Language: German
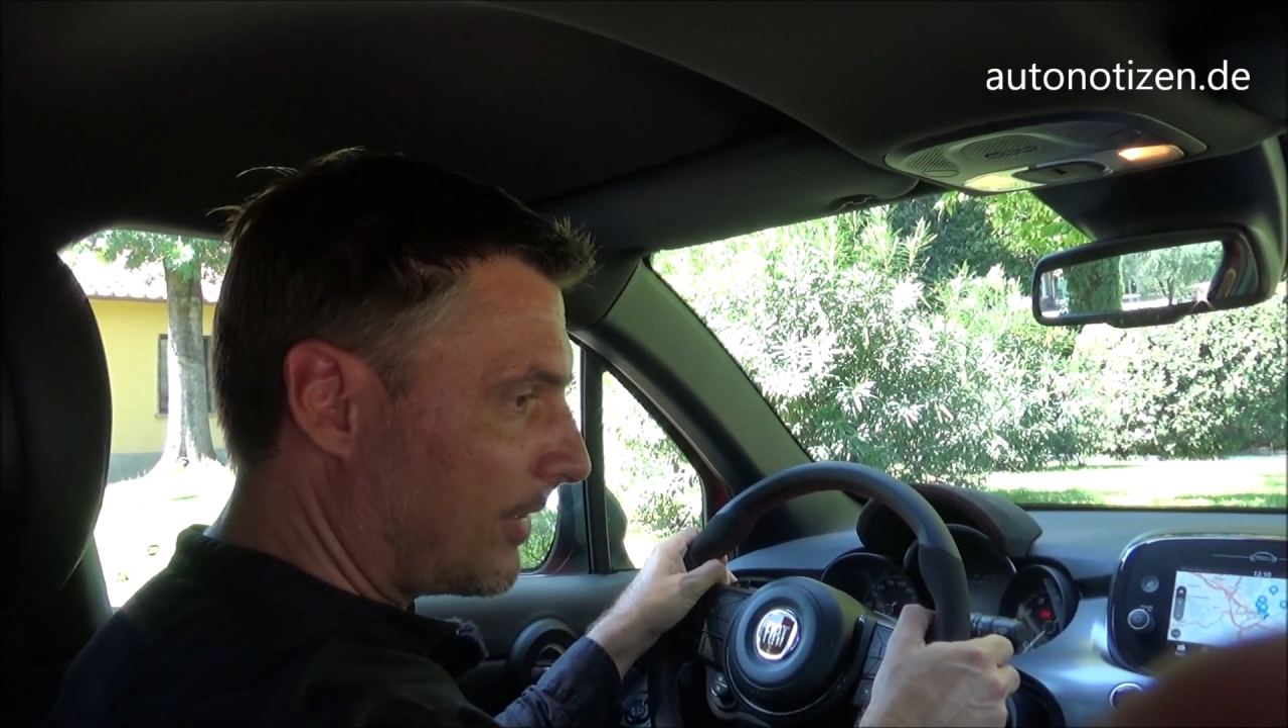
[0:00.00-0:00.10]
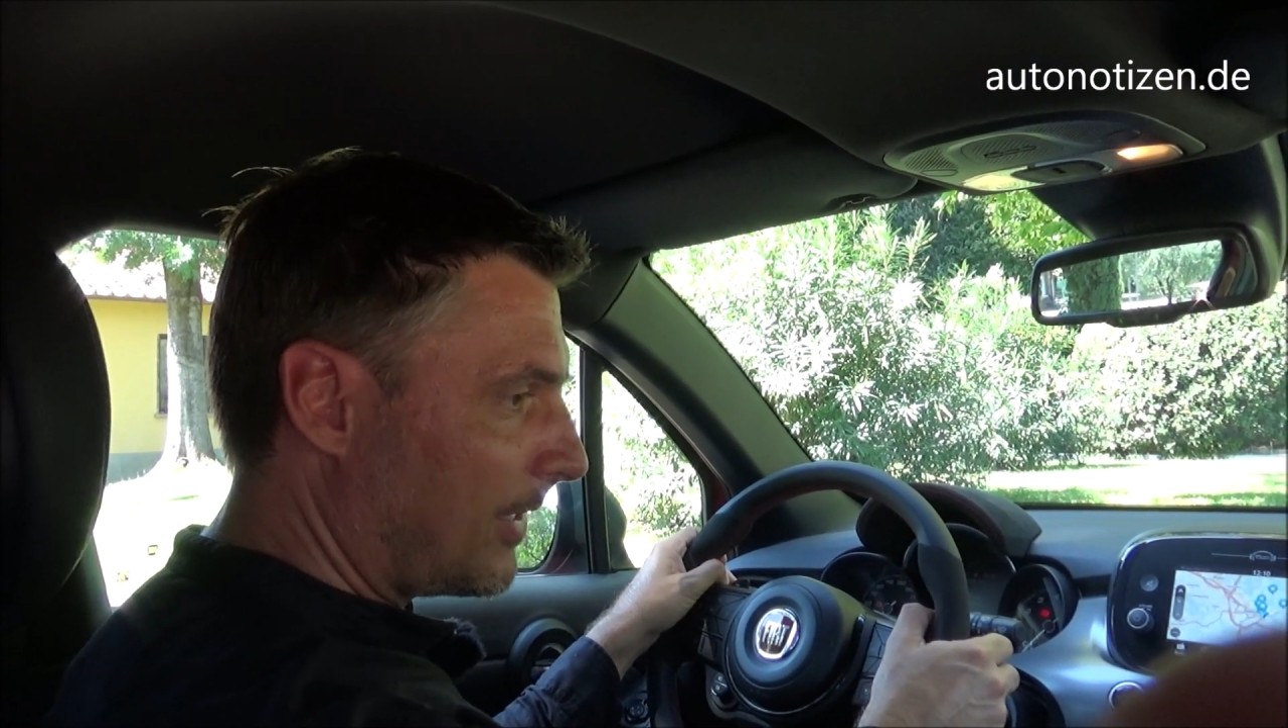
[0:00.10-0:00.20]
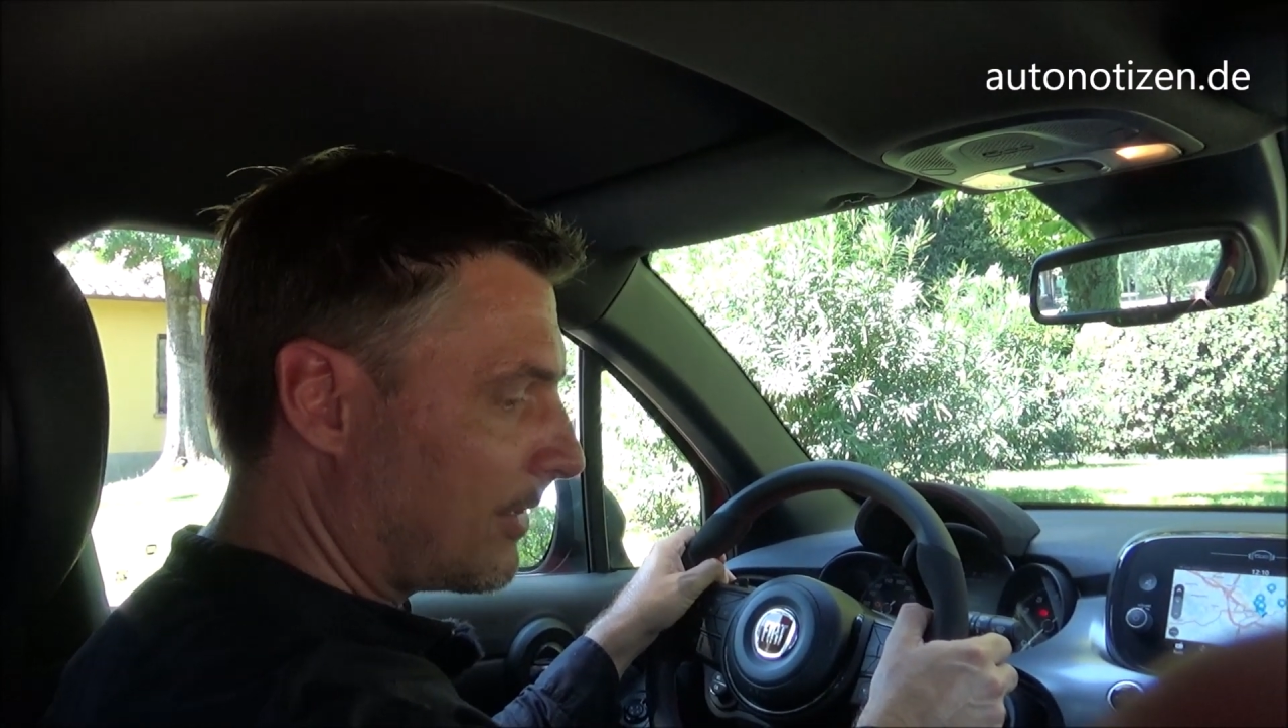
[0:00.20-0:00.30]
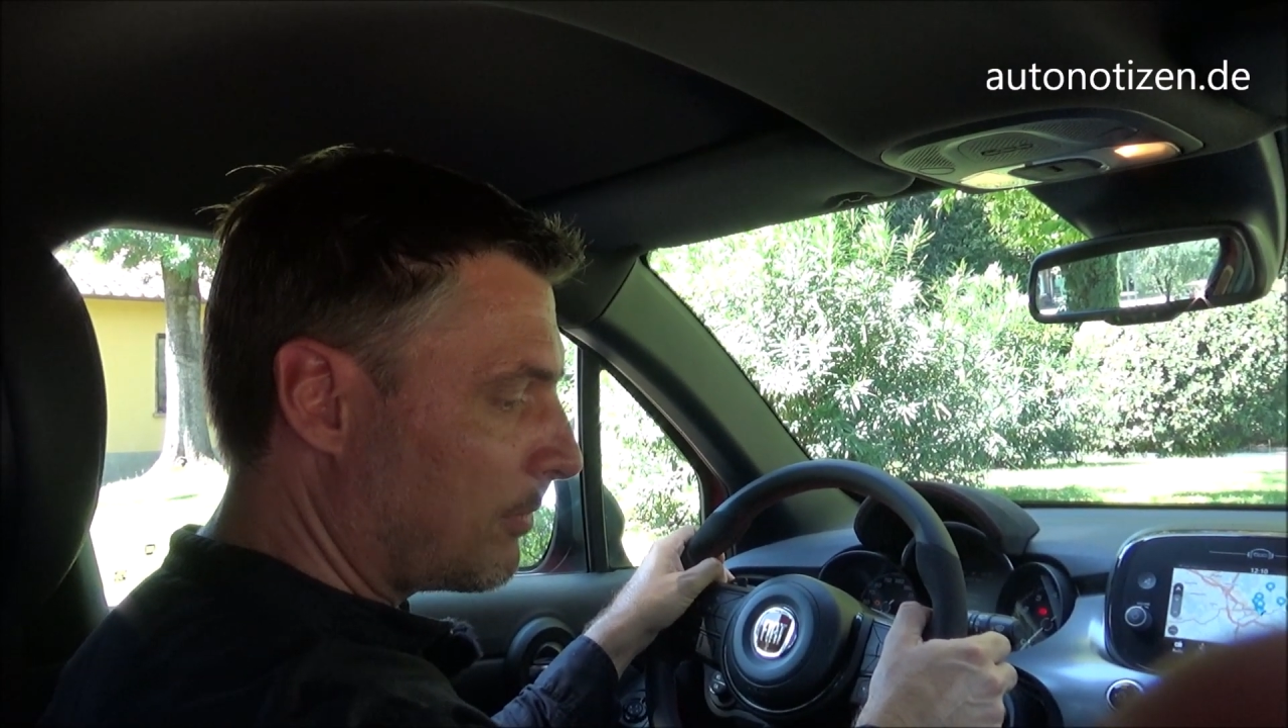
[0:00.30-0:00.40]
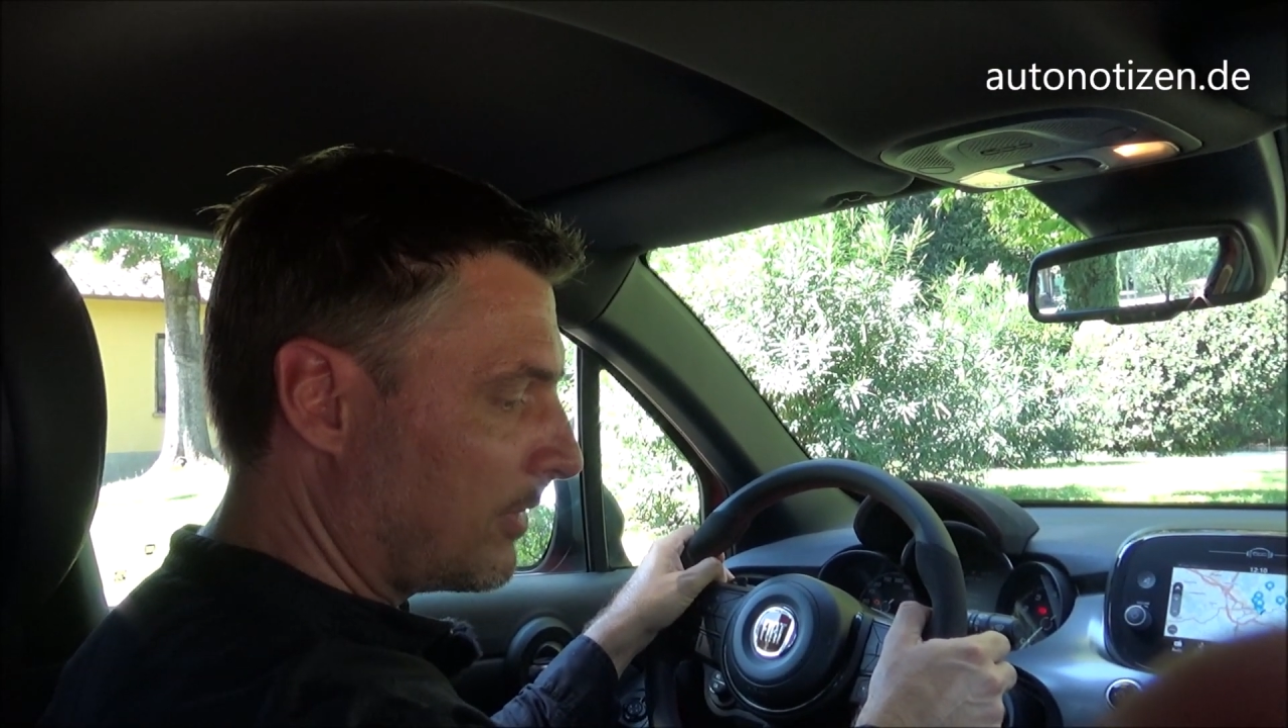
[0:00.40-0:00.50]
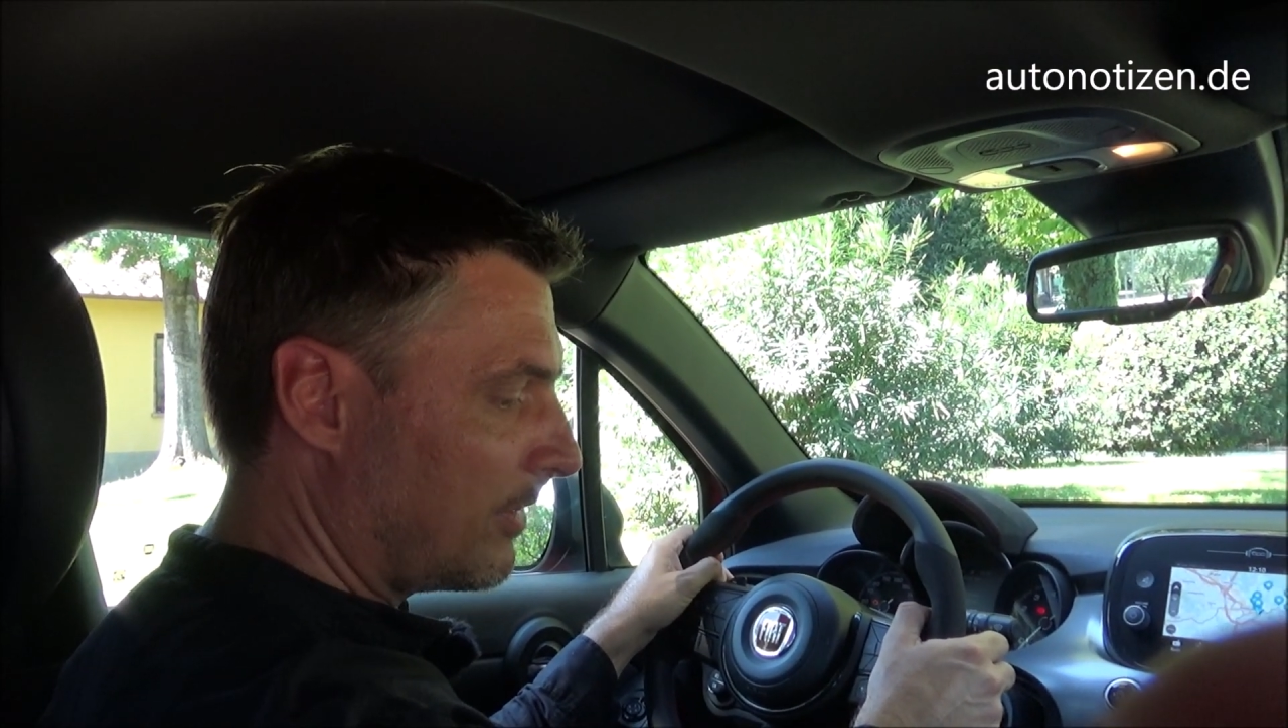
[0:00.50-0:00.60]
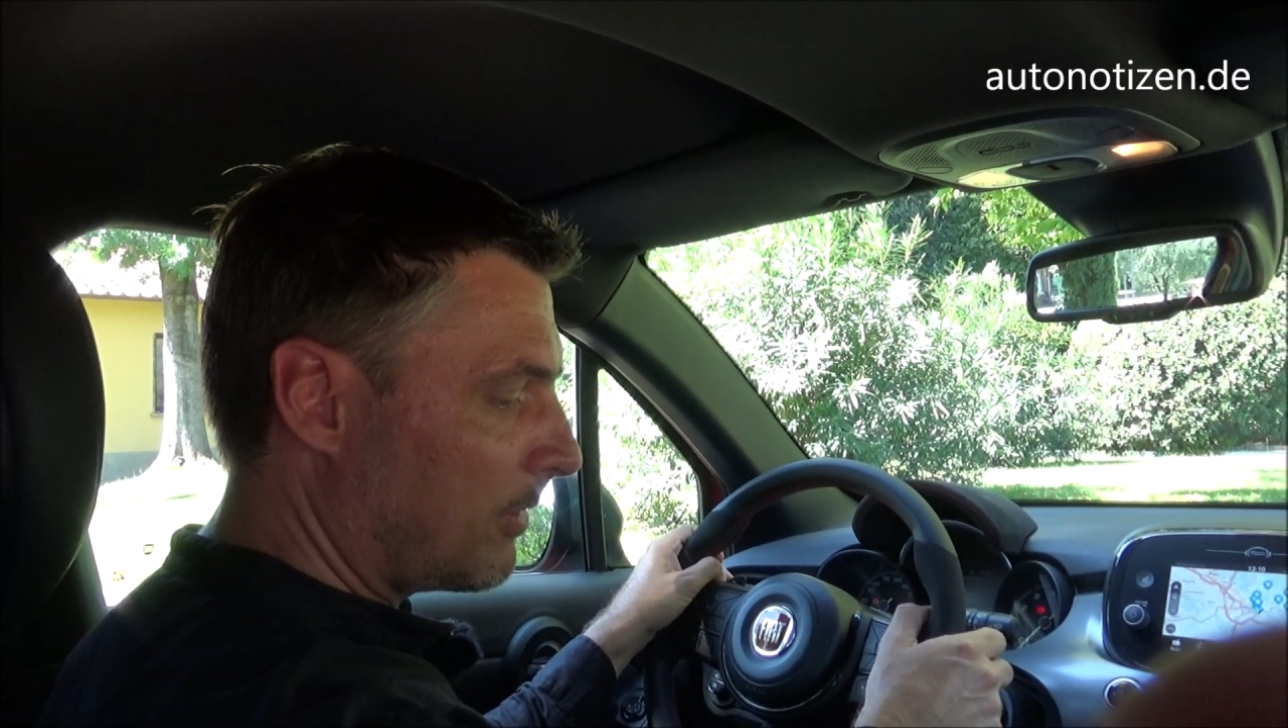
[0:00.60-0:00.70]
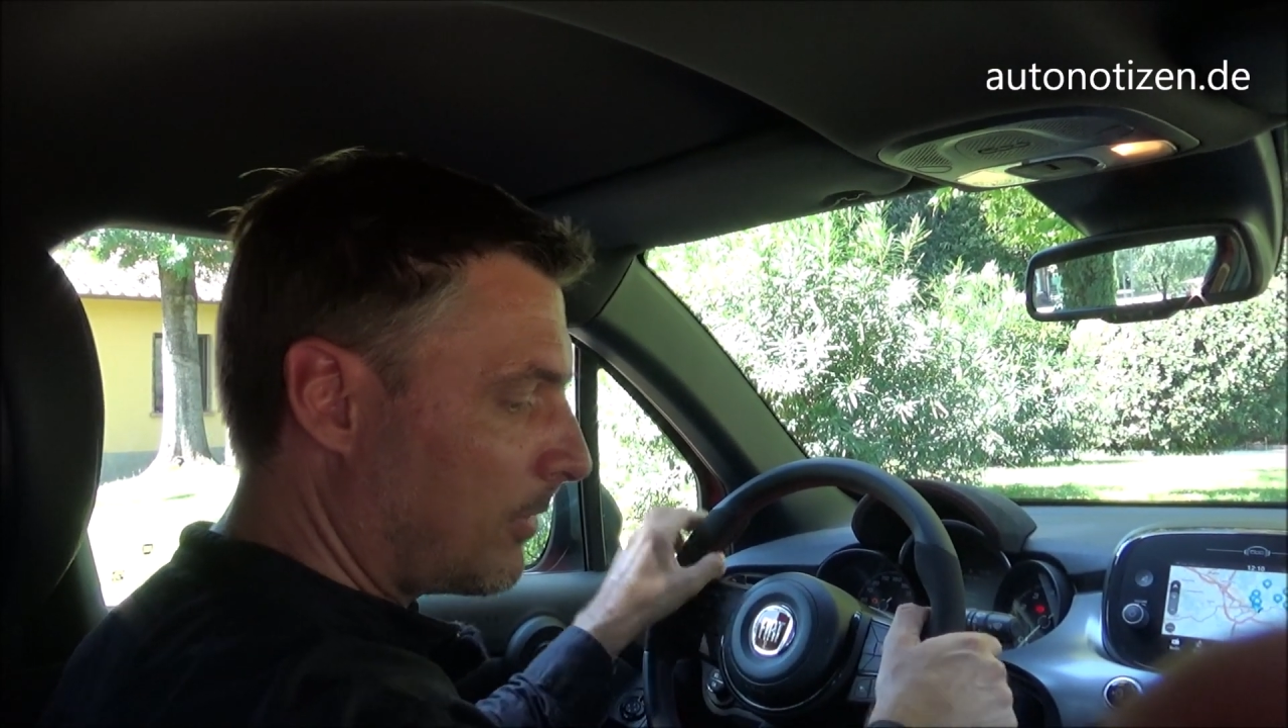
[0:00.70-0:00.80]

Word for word: echt ein bisschen.